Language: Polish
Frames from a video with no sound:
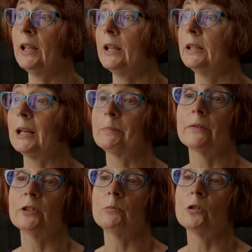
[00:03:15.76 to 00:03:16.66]
na
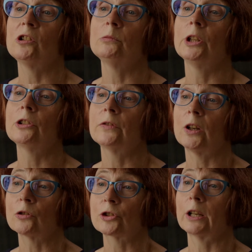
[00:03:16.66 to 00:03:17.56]
pewno mogą mieć w
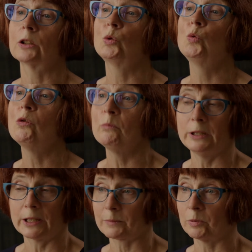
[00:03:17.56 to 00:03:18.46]
oczach
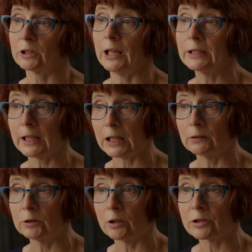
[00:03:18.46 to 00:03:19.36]
tłumy na spotkaniach
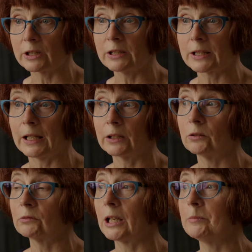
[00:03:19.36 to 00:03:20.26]
autorskich z
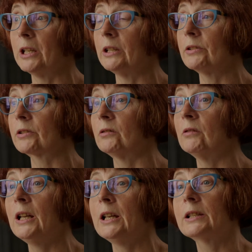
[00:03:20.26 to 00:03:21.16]
Anną
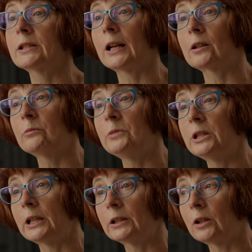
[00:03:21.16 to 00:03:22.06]
Kamieńską,
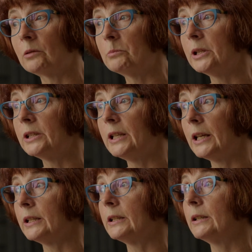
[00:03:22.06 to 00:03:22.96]
znakomite tomy
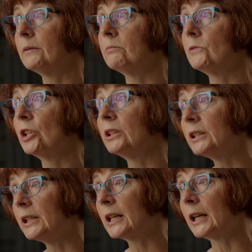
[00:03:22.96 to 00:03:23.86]
jej mm,
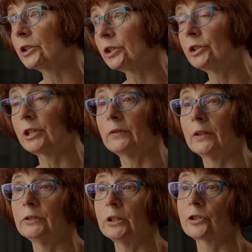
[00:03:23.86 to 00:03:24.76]
dziennika życia
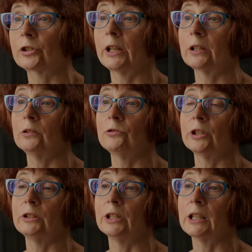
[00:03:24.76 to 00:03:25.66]
wewnętrznego,
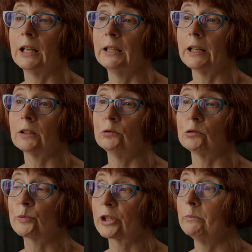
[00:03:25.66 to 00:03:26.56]
dziennika
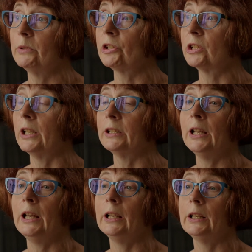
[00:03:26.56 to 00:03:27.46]
lektur, przemyśleń,
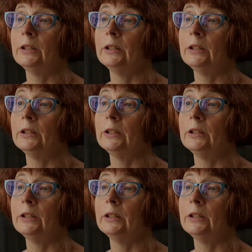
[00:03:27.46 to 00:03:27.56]
y,